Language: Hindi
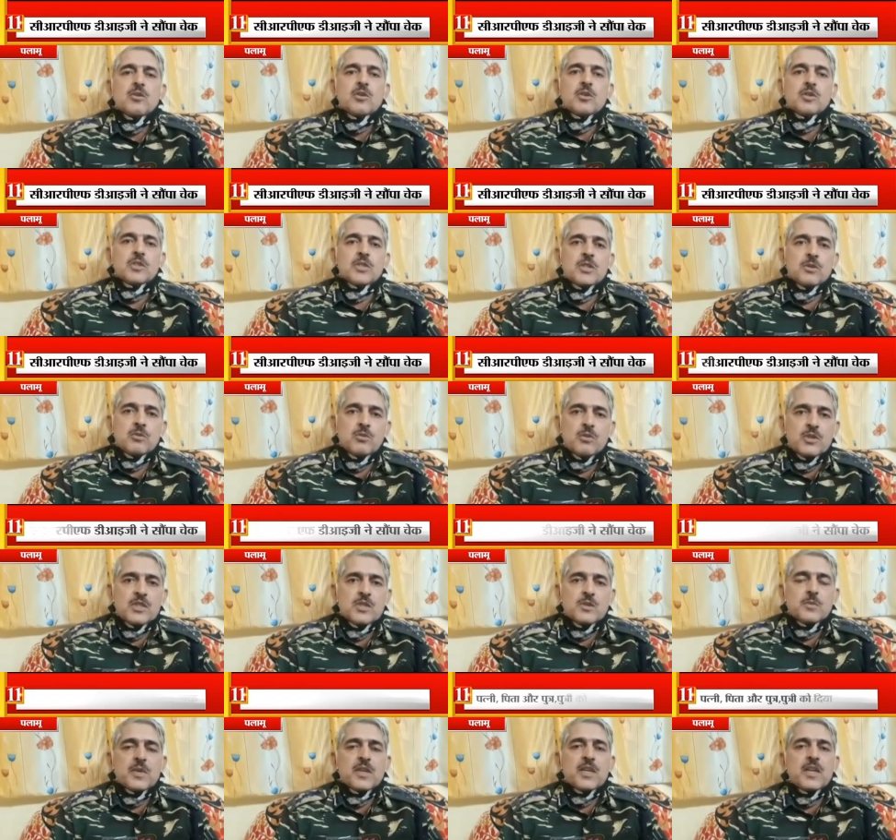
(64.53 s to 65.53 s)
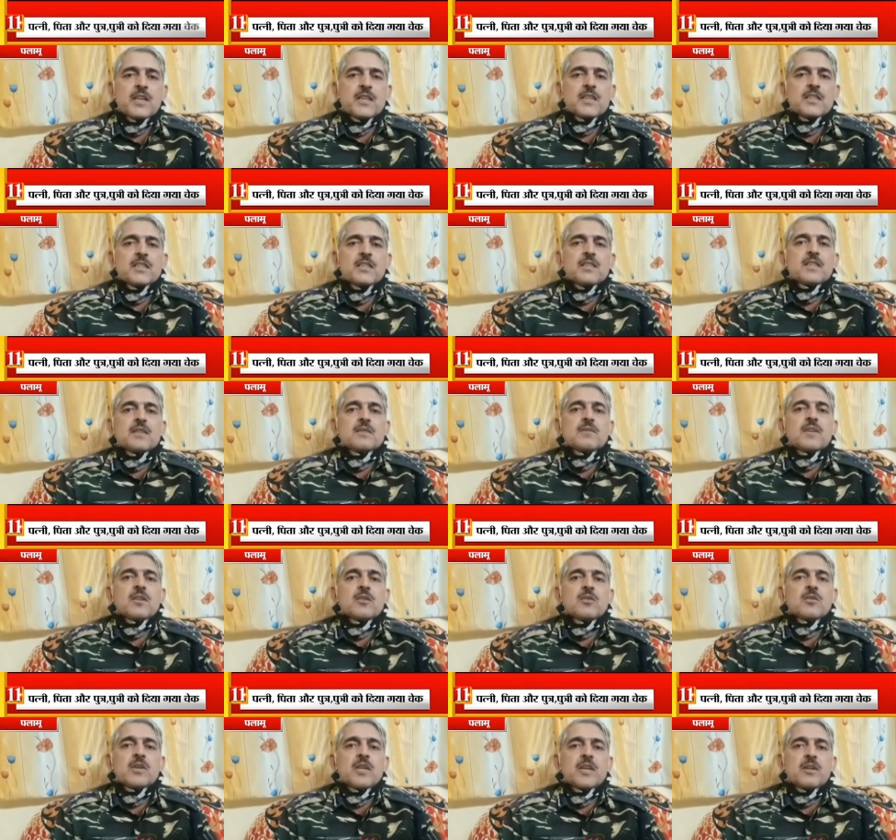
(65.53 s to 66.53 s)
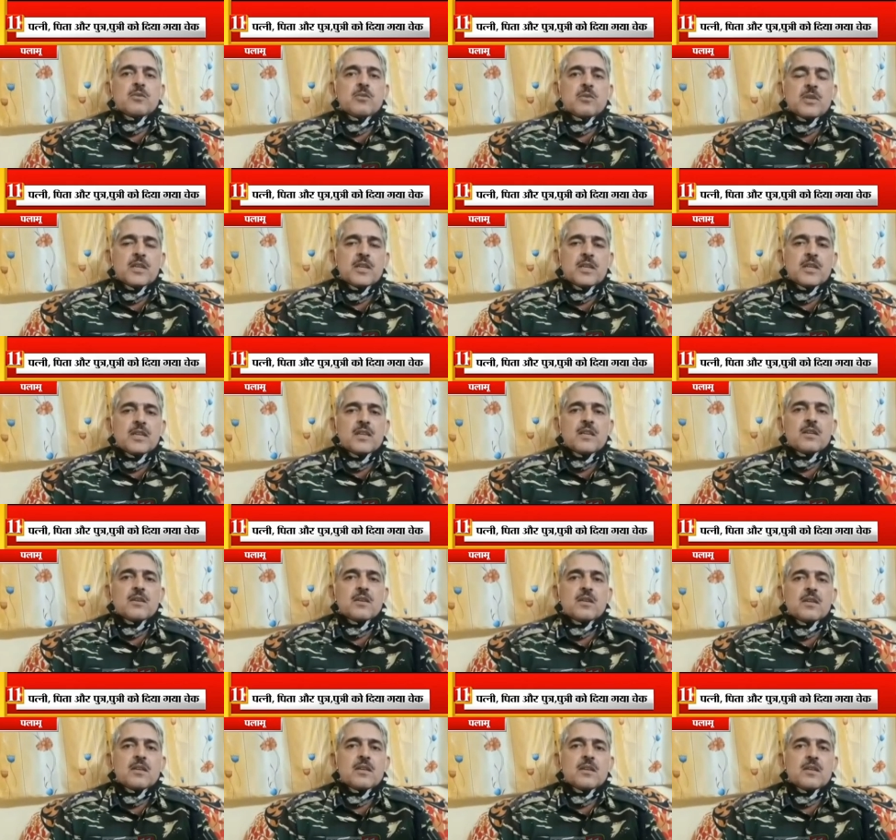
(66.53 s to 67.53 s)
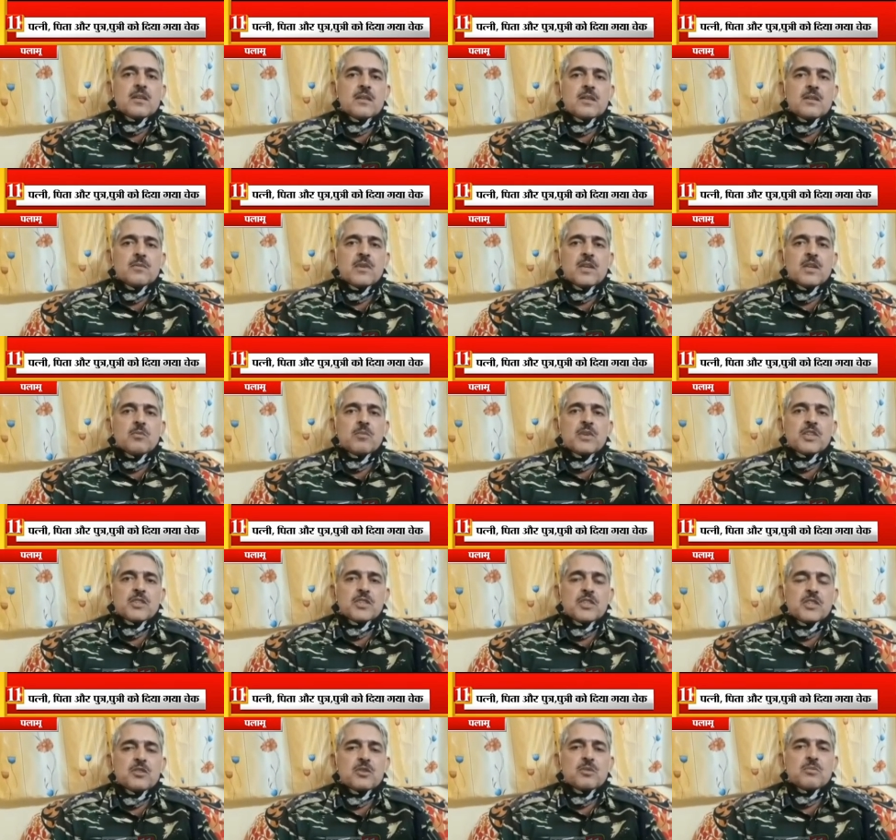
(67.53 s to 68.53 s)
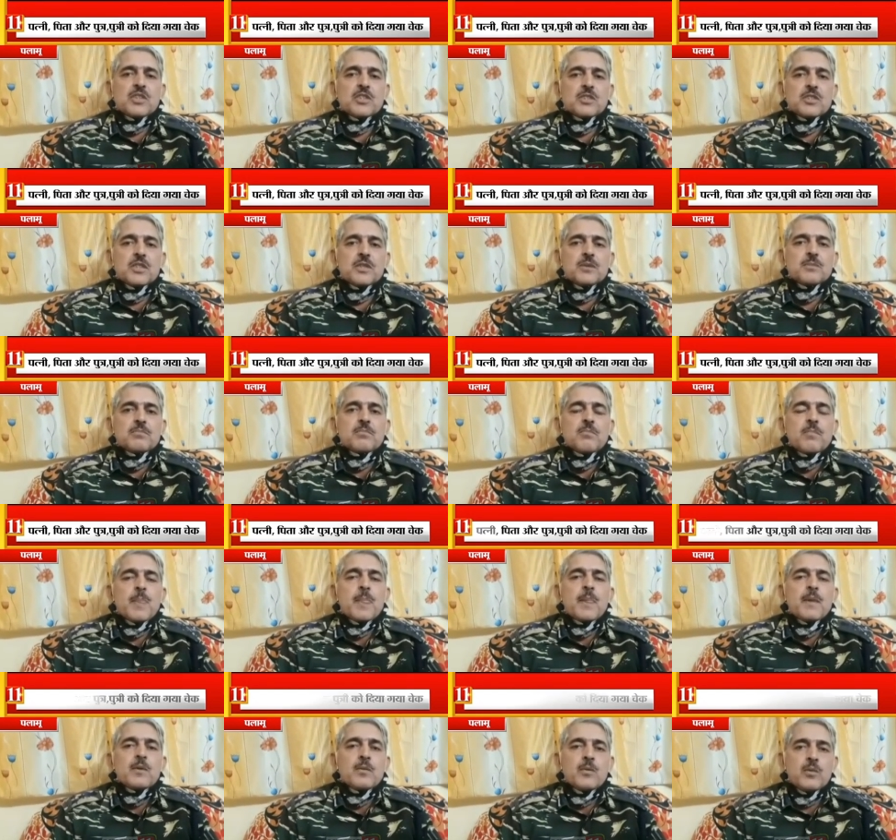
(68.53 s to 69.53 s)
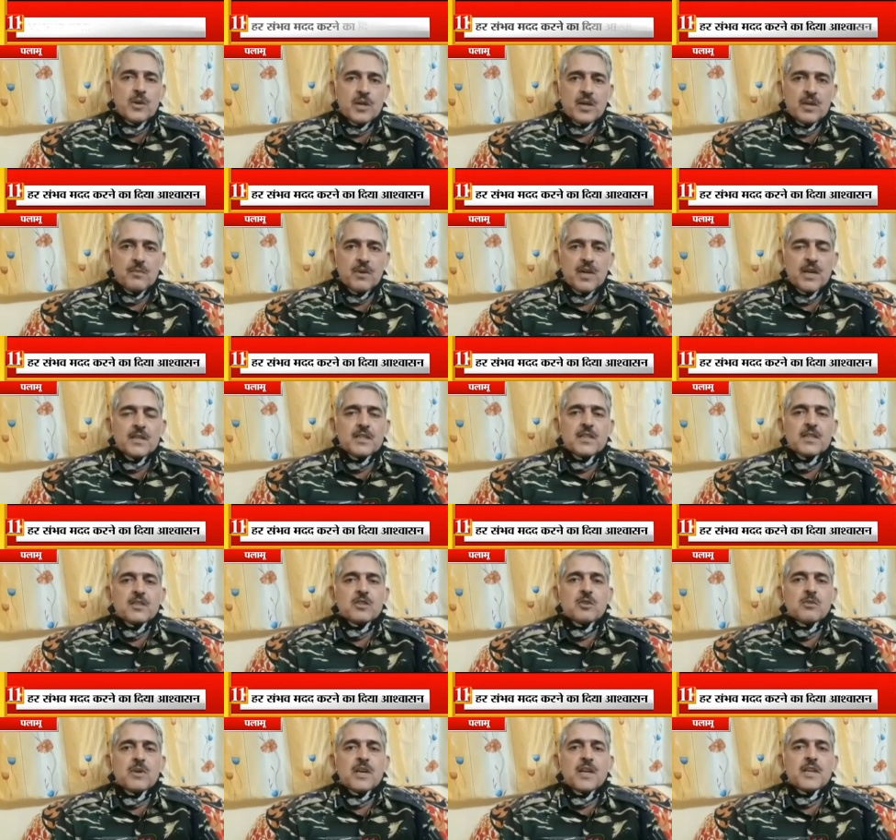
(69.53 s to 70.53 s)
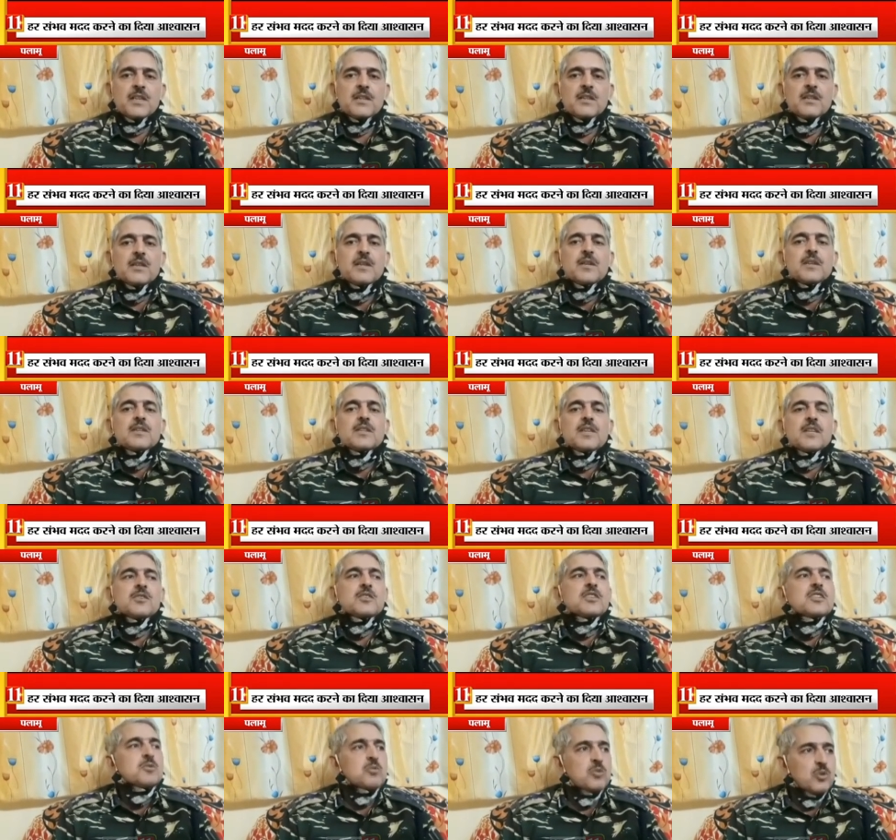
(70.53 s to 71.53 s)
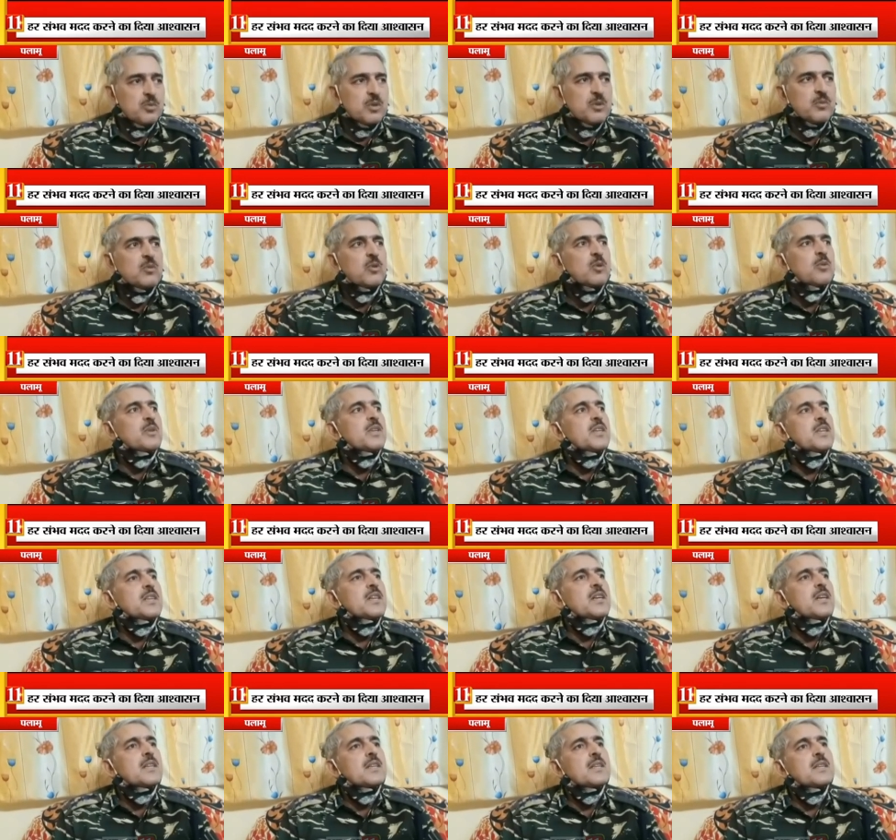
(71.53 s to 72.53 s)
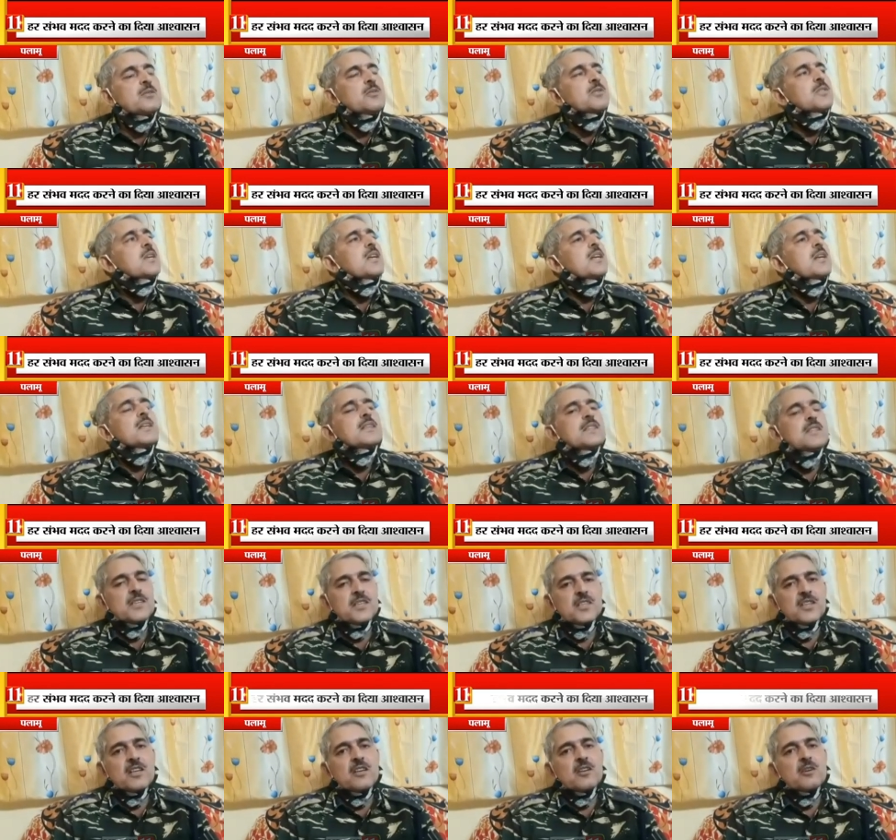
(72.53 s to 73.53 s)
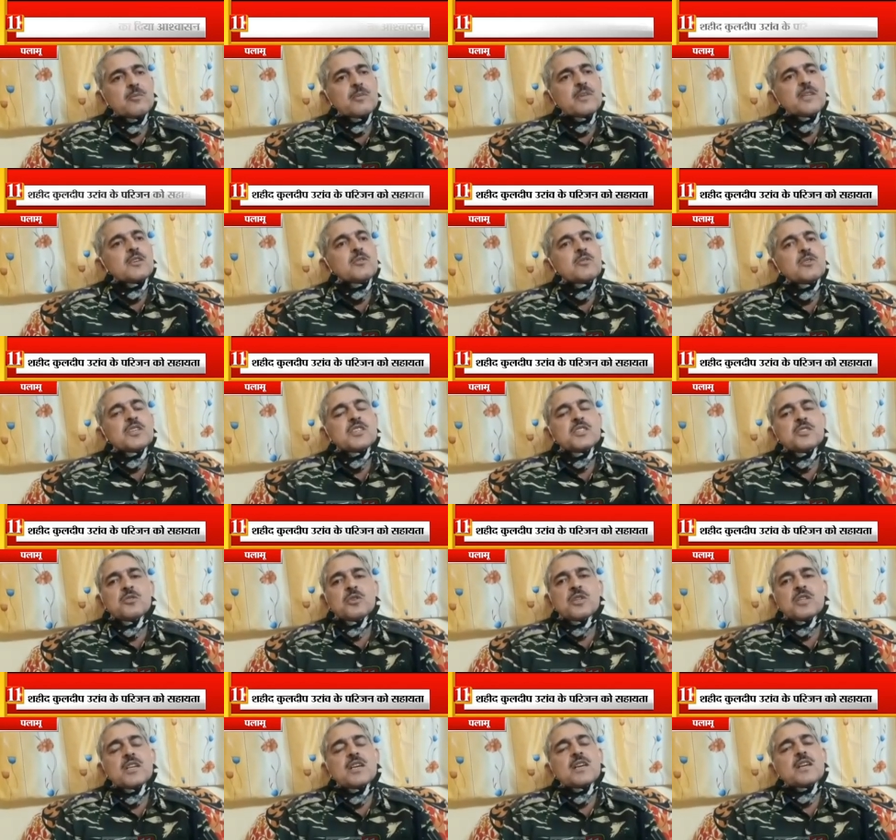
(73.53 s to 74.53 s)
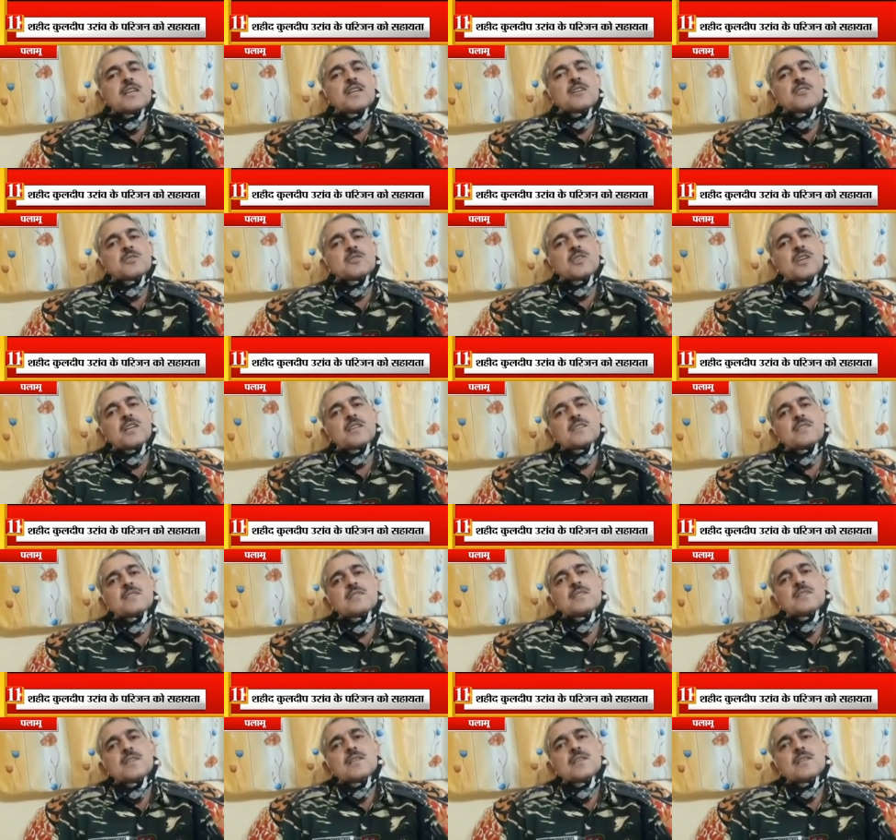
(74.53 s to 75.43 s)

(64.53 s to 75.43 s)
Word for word: और जिनको जिस प्रकार की मान लो एन के मान लो बच्चे हैं तो बच्चे उनका भाई है तो भाई या जिसको भी वो नॉमिनेट करते हैं उसके लिए सेंट्रल गवर्नमेंट उनकी योग्यता के अनुसार